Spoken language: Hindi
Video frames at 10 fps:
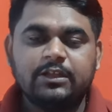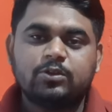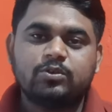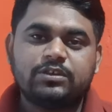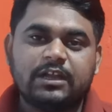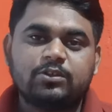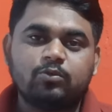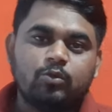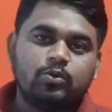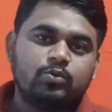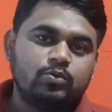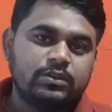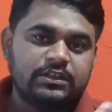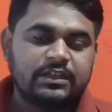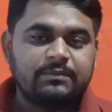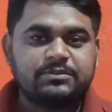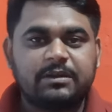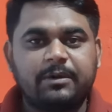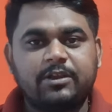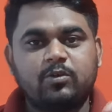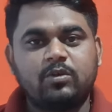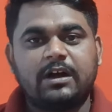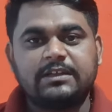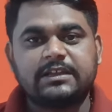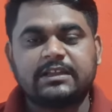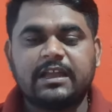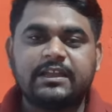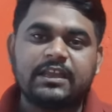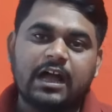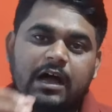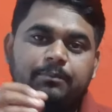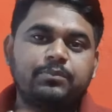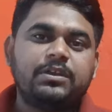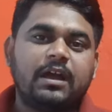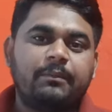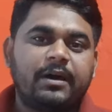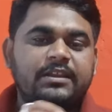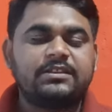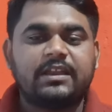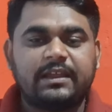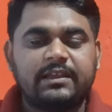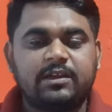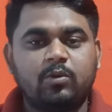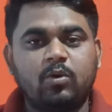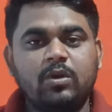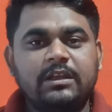तो या तो वो उनकी तरफ से हमारे को कहा जाता है कि आप भी हमारी तरह करो